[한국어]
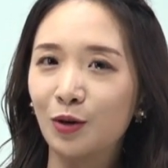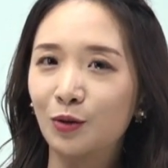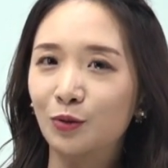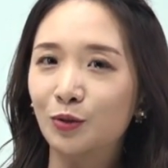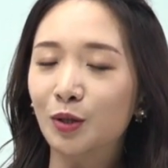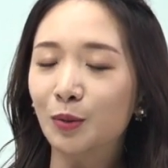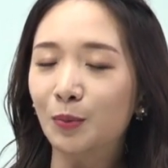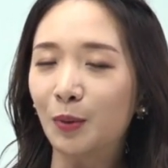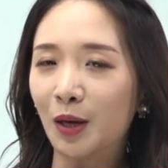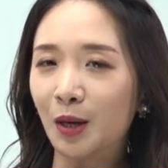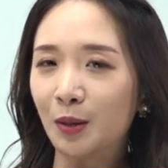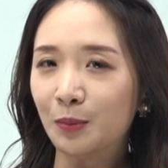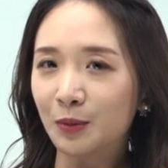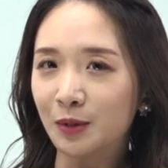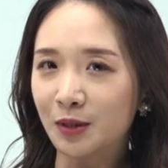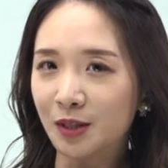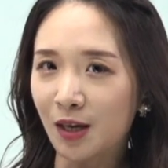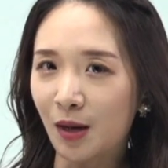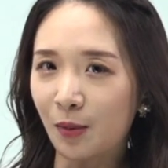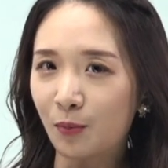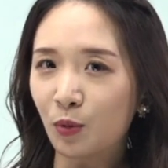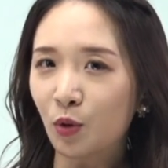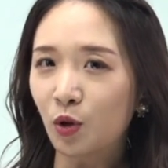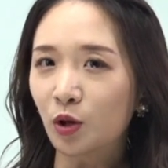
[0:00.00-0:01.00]
우리 밸브
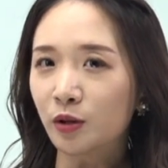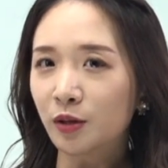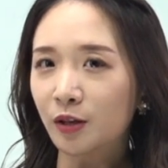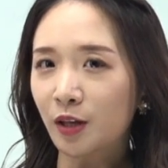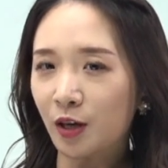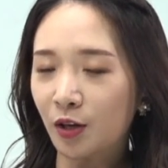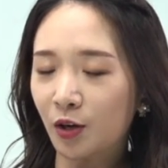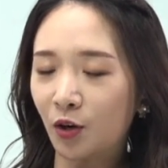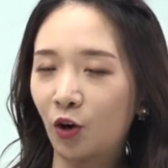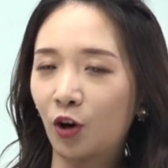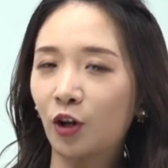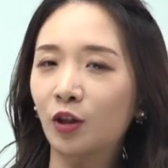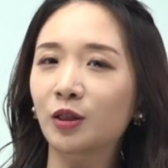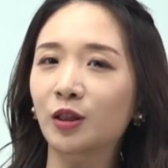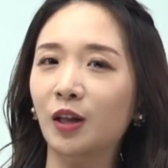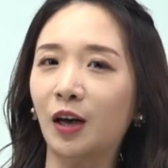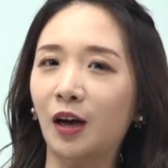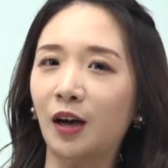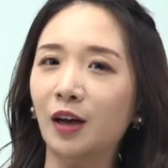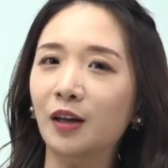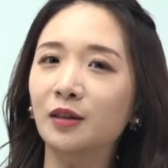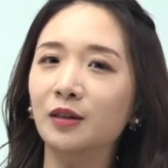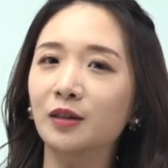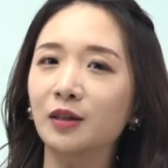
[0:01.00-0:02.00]
잠궜다 열었다
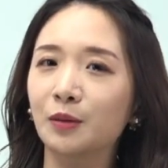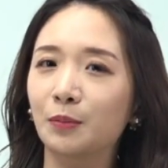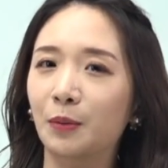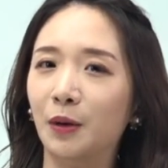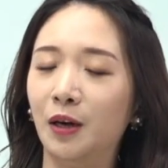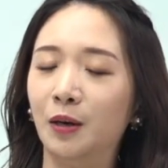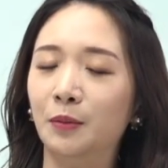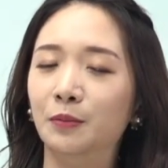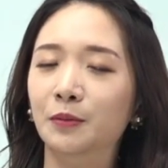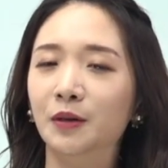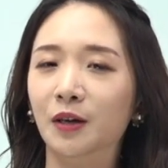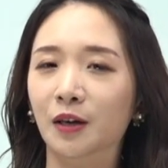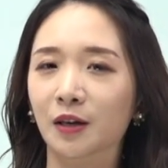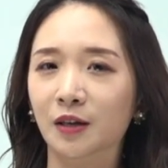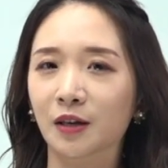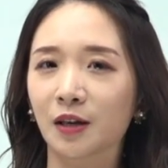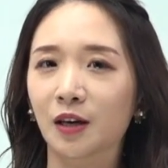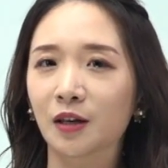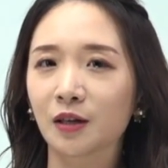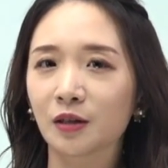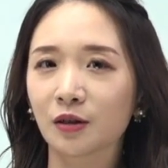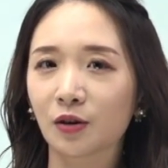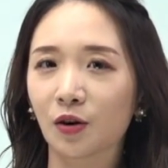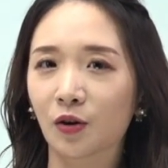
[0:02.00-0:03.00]
하는 그 밸브
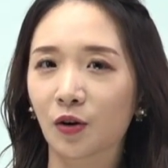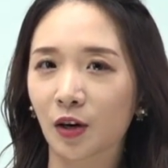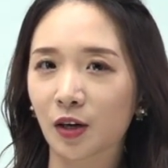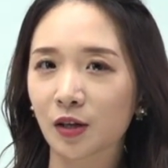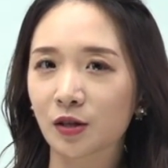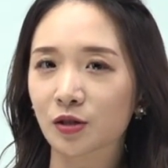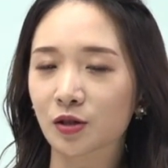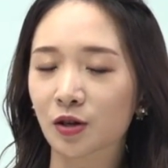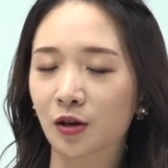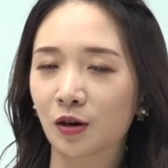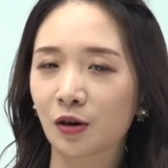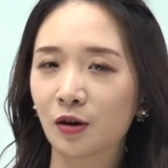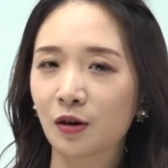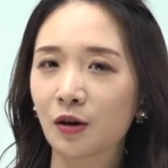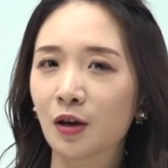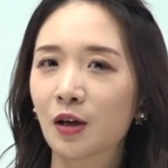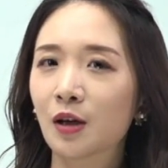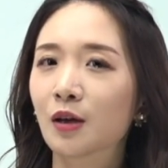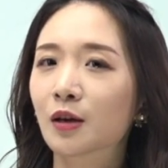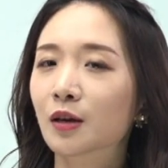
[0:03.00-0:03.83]
얘기하는 거겠죠.